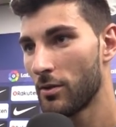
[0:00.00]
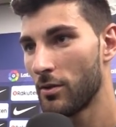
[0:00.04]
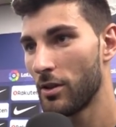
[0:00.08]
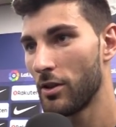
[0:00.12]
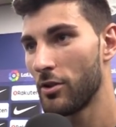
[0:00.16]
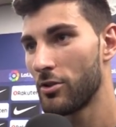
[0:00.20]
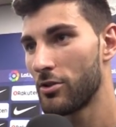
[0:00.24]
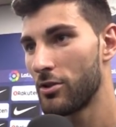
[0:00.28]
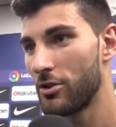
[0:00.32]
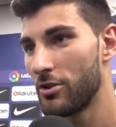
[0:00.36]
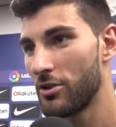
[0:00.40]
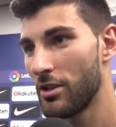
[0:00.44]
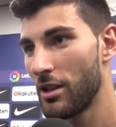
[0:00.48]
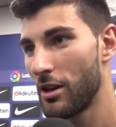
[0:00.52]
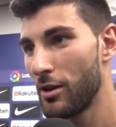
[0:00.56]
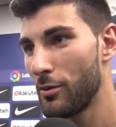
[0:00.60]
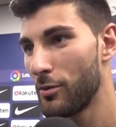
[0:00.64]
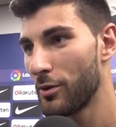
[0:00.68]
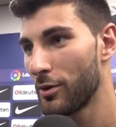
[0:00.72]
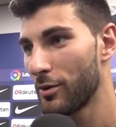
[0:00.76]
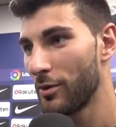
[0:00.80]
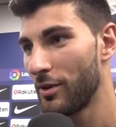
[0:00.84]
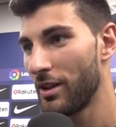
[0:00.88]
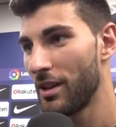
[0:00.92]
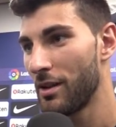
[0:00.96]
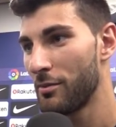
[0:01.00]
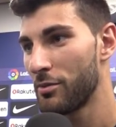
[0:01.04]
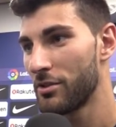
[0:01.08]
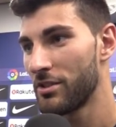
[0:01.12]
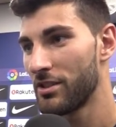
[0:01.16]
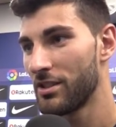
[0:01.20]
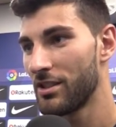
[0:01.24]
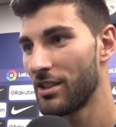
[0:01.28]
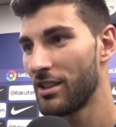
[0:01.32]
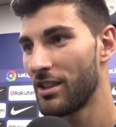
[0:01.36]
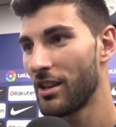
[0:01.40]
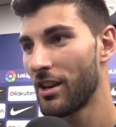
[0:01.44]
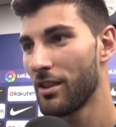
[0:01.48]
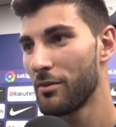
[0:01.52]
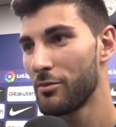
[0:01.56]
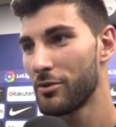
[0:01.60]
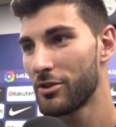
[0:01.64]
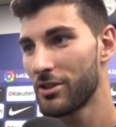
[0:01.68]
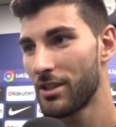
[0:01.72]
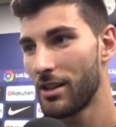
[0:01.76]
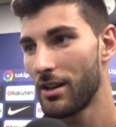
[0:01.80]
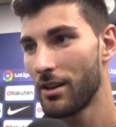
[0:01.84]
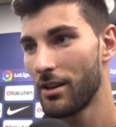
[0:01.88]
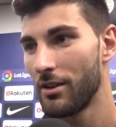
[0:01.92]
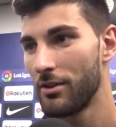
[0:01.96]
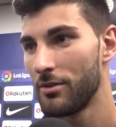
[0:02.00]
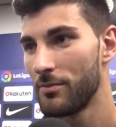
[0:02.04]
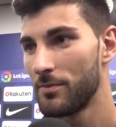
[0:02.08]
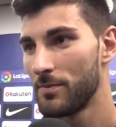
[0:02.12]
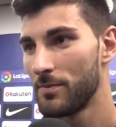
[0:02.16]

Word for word: cuando se nos da la oportunidad pues intentar demostrarlo